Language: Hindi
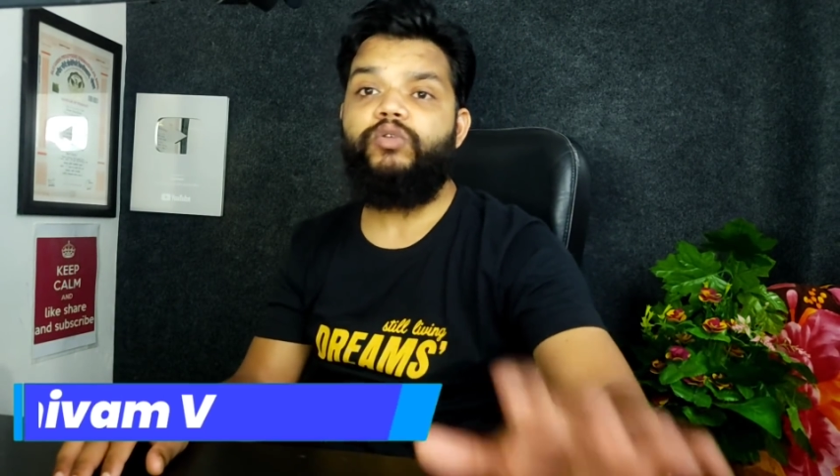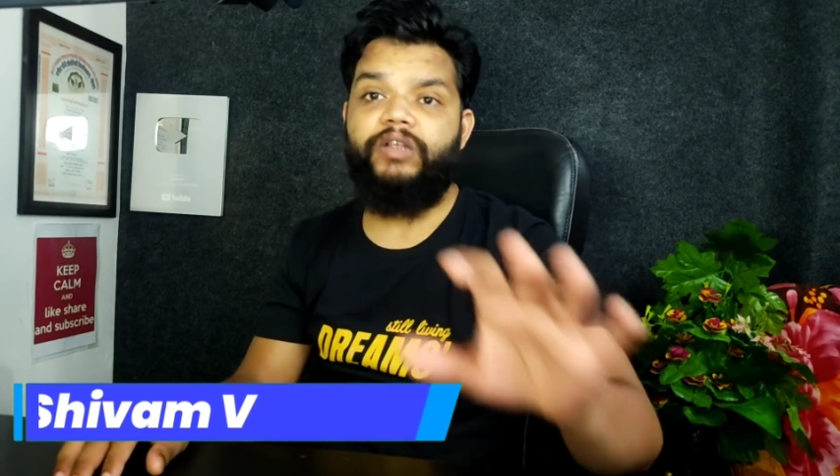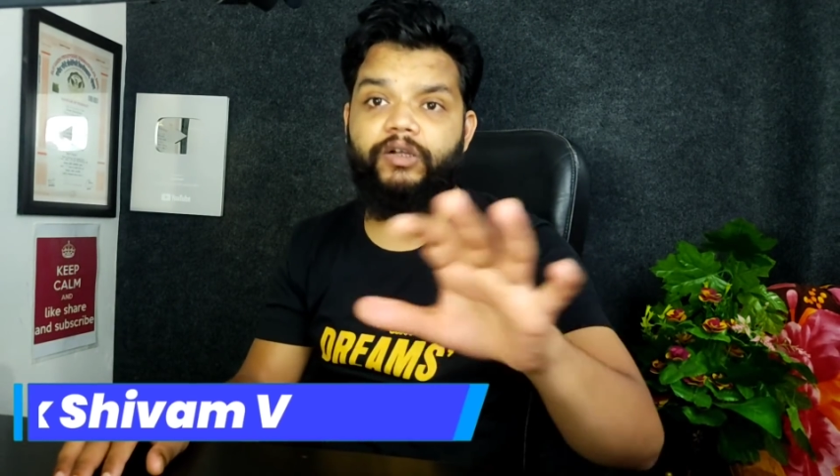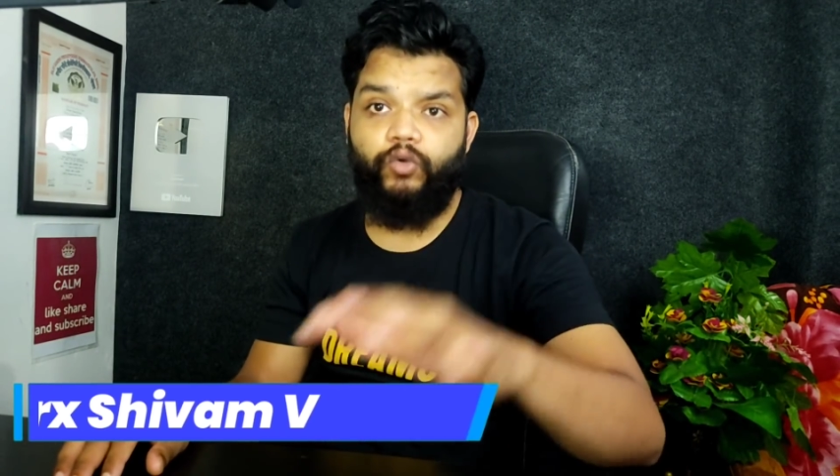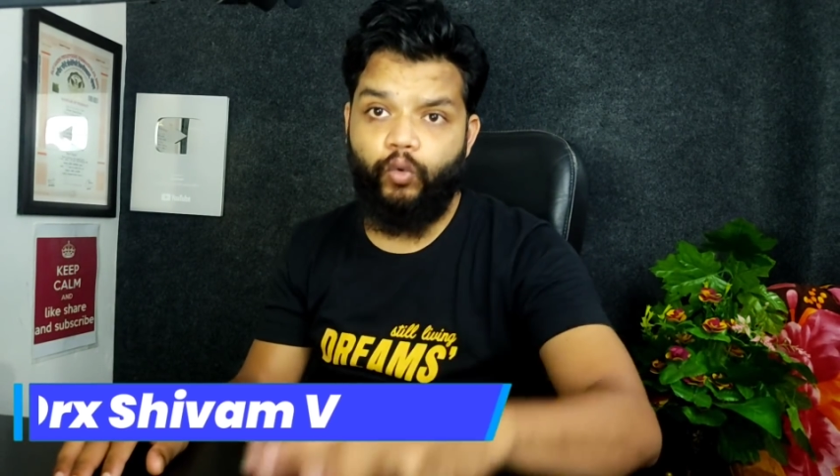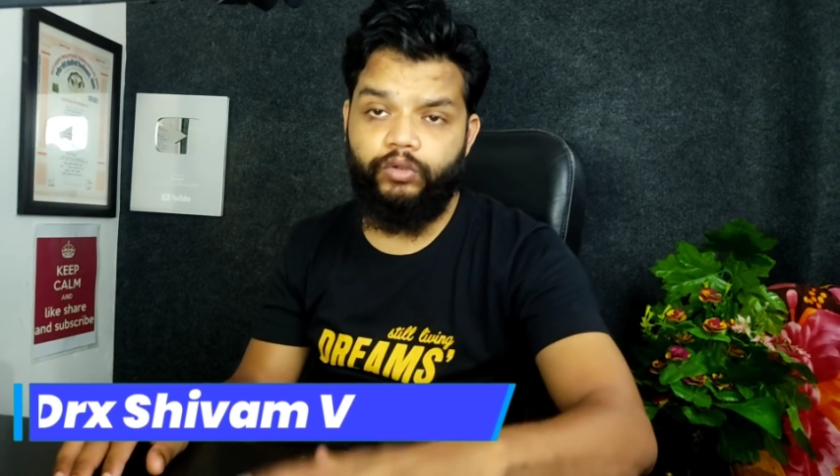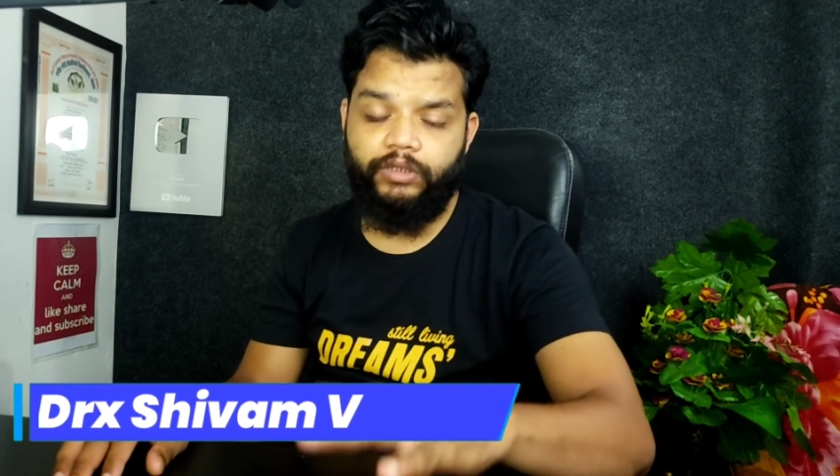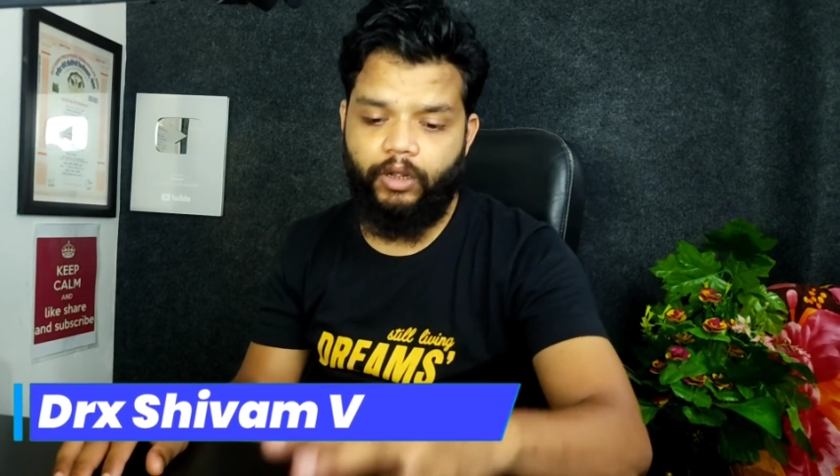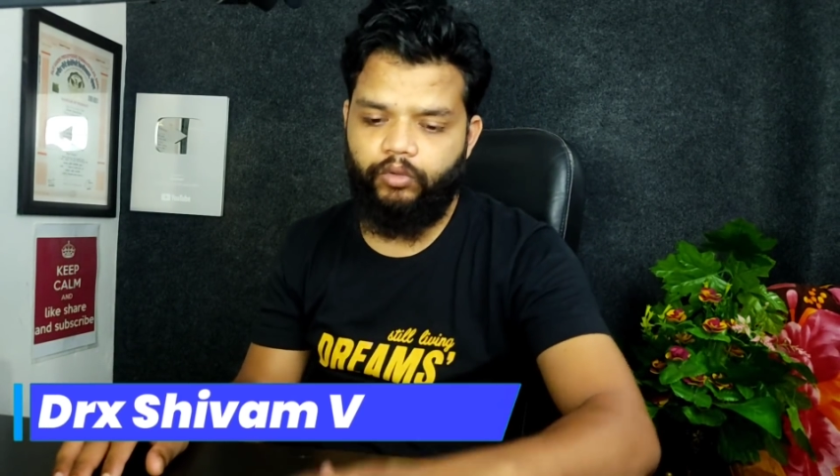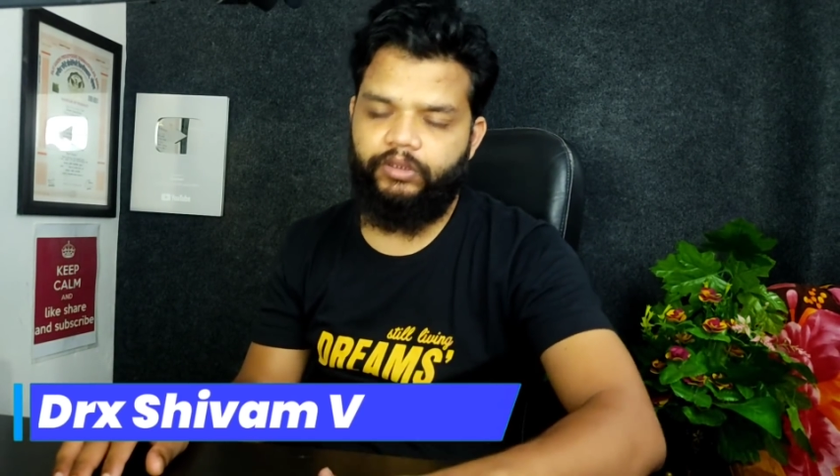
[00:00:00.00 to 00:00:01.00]
उसका
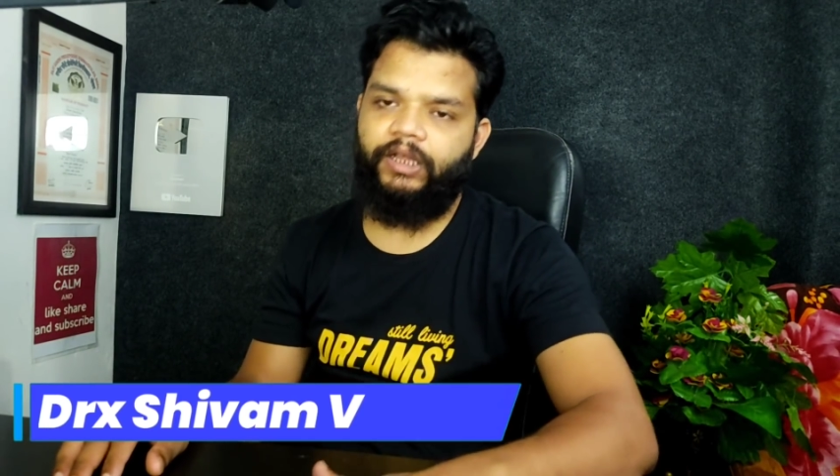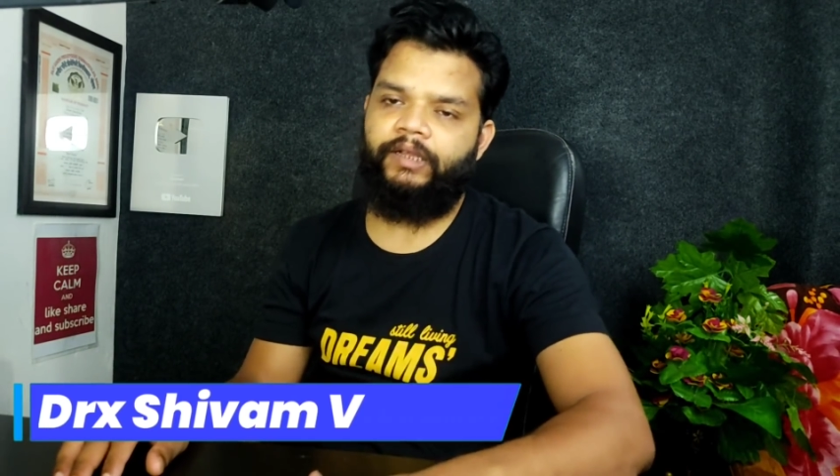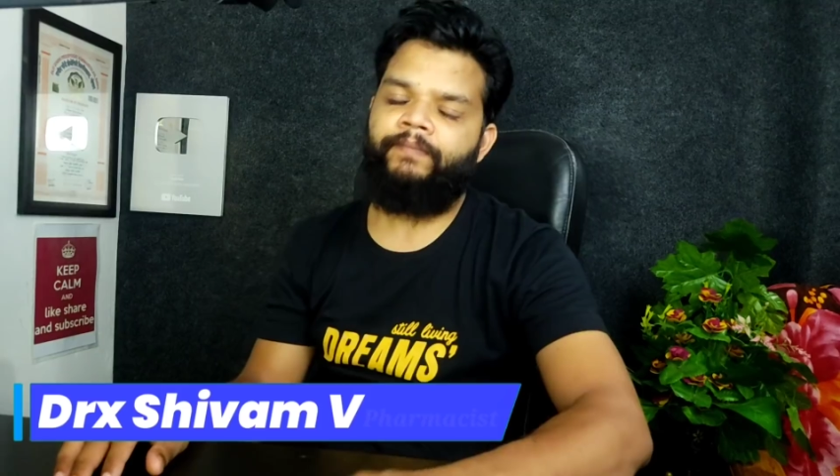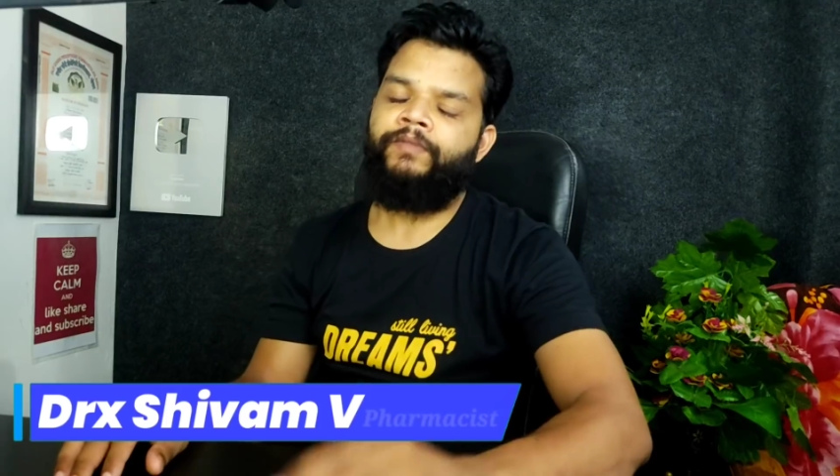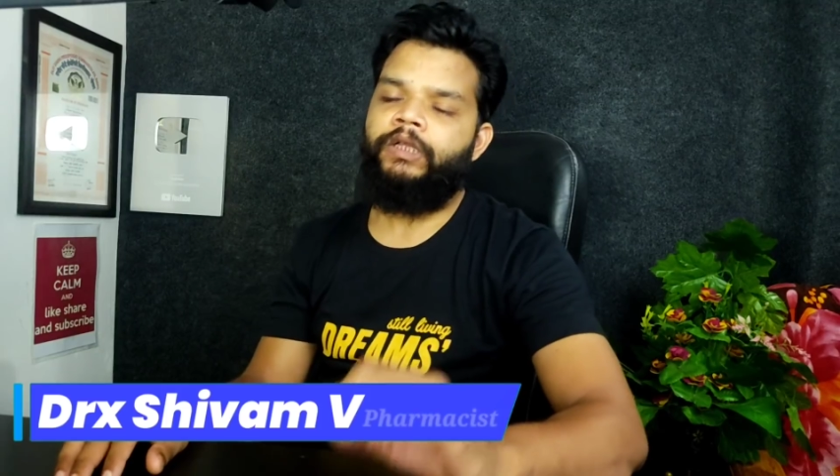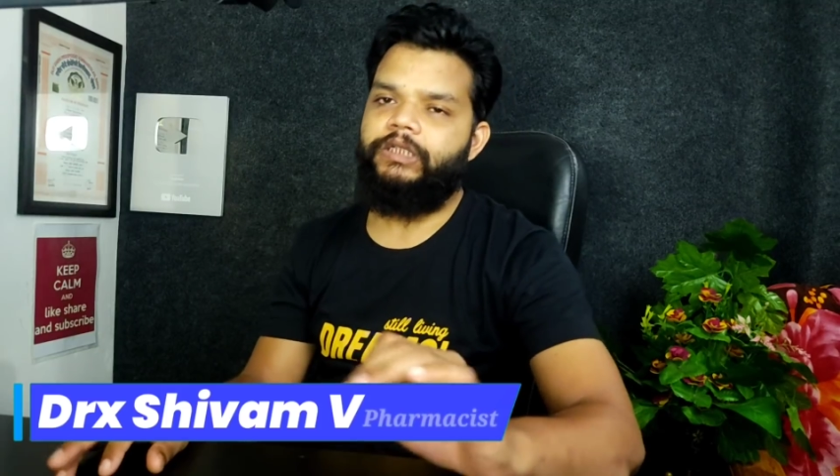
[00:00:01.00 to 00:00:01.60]
डोज क्या होता है